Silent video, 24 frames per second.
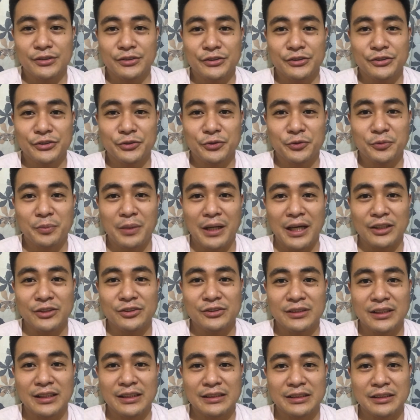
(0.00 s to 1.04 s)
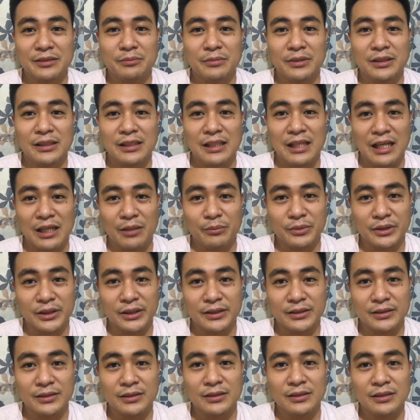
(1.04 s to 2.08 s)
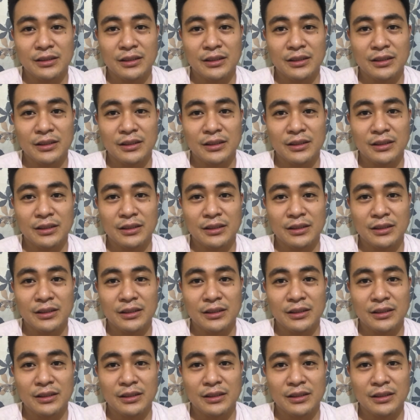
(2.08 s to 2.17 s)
So, paano natin malalaman